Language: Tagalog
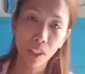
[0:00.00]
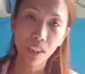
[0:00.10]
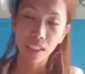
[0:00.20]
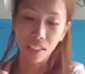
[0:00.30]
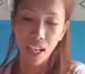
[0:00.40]

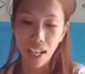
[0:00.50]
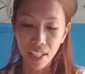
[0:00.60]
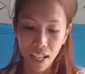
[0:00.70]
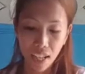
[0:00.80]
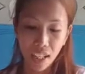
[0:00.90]
magtinda
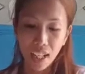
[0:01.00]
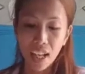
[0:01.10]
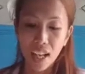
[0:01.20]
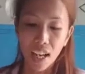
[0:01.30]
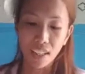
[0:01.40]
ng
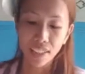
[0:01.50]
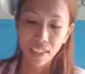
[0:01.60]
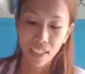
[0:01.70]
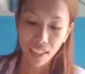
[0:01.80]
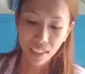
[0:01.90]
ice
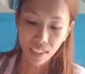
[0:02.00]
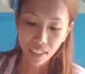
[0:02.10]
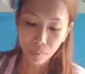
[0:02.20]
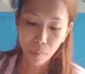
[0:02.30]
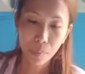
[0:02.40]

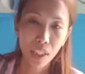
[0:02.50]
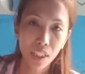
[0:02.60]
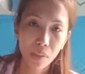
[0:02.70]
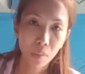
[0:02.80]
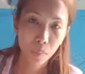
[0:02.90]
candy. Mabili
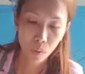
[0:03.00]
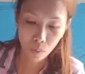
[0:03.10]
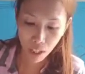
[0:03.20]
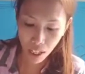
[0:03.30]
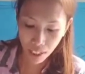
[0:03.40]
naman po
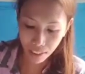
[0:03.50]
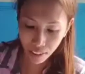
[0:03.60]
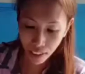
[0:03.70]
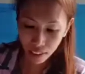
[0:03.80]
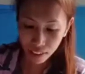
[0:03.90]
yung mga ice
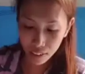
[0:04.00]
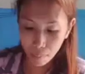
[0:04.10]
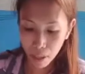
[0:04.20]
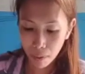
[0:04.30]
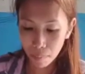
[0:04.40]
candy
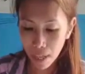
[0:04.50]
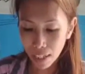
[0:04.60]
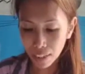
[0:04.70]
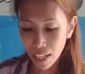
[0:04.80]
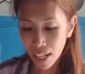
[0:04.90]
sa mga
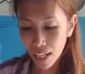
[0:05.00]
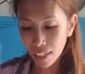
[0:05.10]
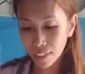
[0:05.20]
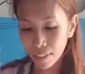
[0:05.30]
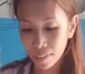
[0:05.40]

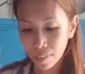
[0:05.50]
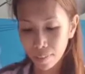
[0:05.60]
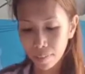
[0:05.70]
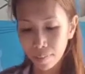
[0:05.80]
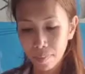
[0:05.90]
bata.
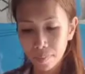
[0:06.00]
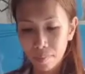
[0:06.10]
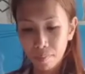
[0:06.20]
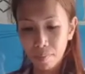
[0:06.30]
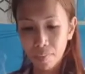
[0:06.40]

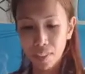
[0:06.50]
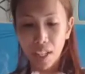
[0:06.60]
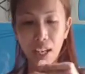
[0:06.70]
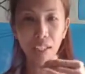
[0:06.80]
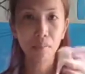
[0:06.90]

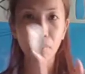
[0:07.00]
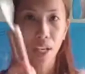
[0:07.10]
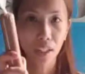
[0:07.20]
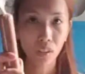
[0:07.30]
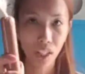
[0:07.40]
Kahit
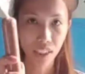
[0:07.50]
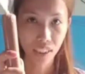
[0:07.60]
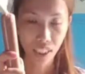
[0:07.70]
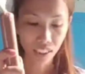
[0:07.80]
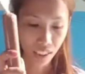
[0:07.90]
Milo ice
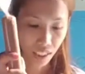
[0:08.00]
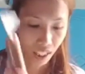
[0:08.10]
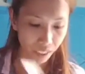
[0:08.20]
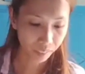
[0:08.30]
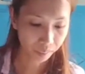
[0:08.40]
candy
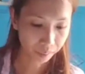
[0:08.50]
lang.